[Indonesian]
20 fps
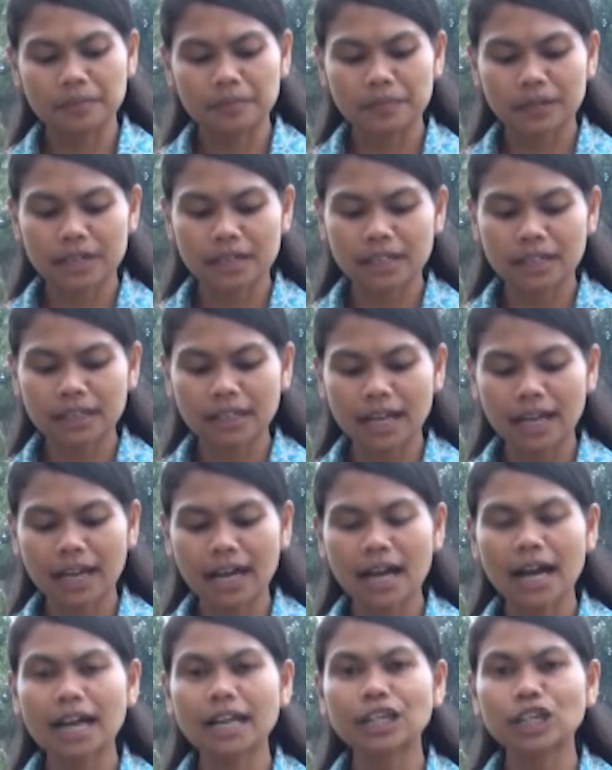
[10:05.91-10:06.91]

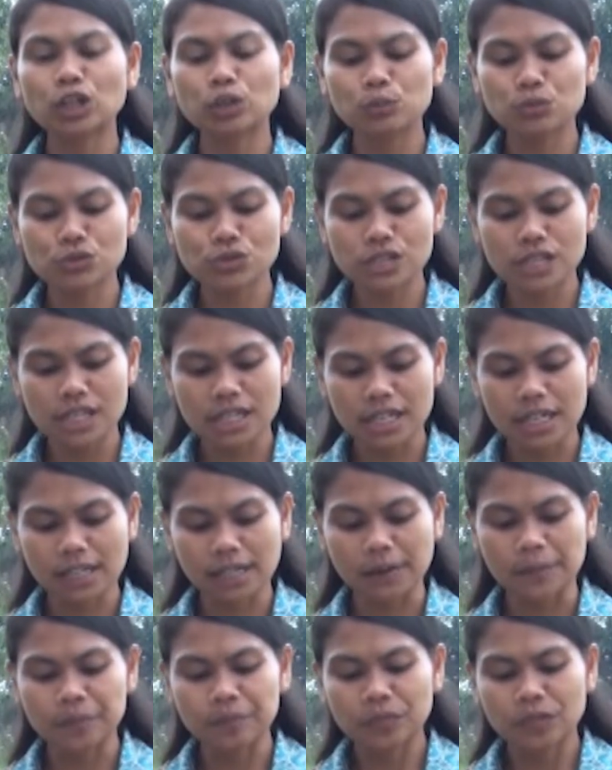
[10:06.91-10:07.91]
bergentayangan ilmu
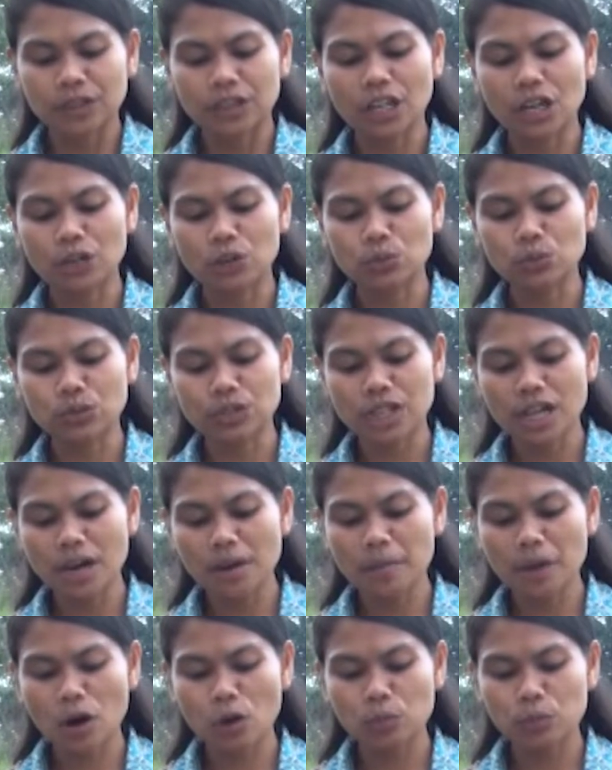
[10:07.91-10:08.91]
sihir dan
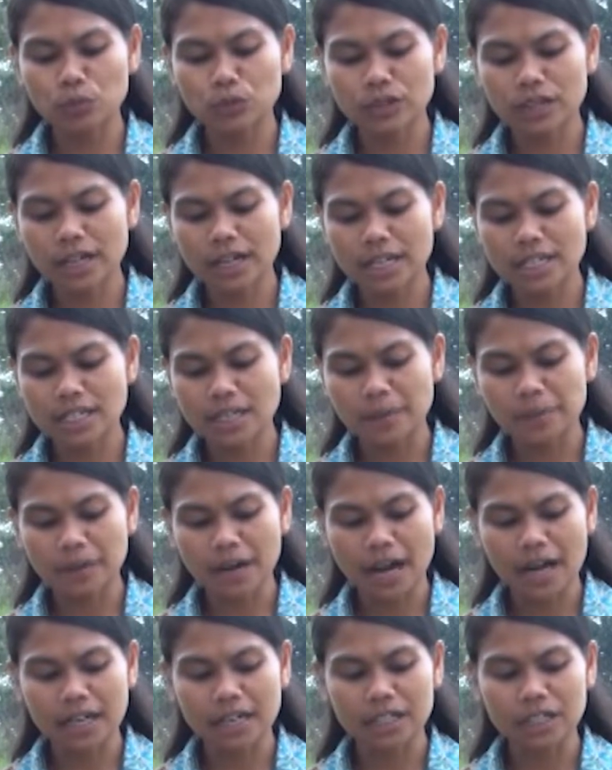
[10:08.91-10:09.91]
dunia maupun gereja
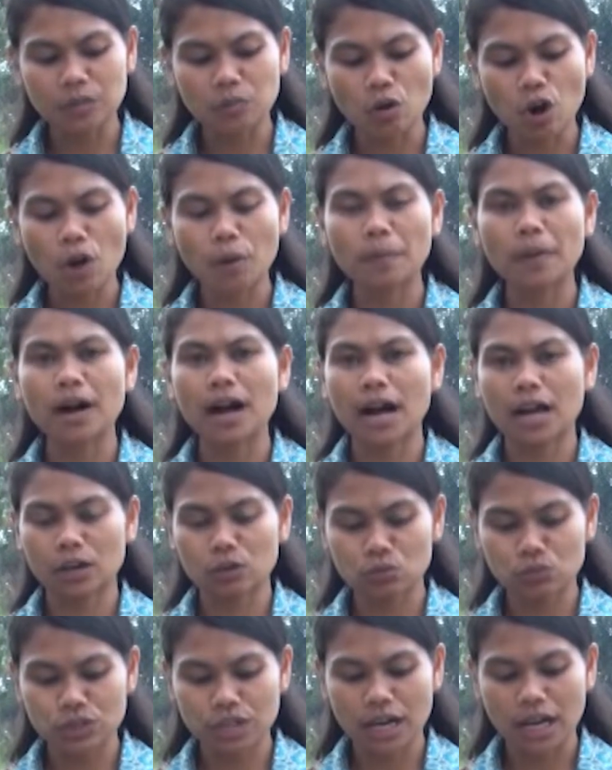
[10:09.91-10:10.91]
berada di bawah
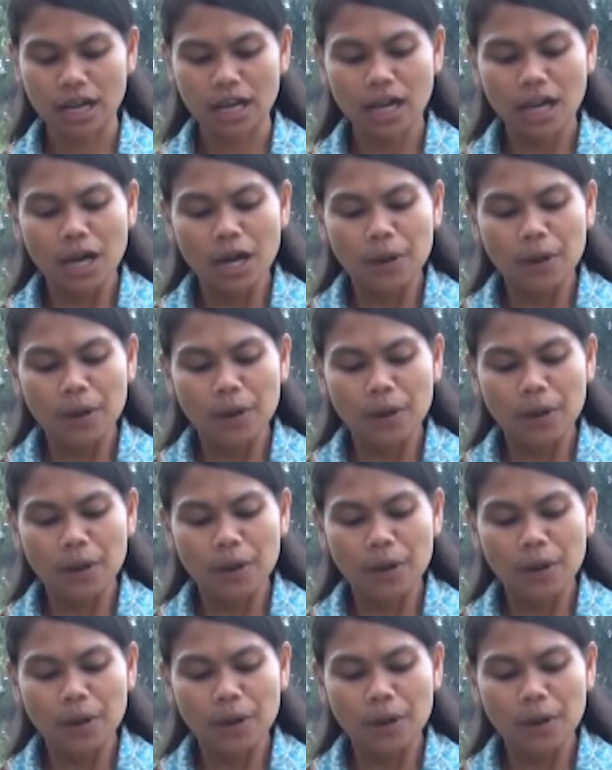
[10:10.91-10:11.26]
pengaruhnya.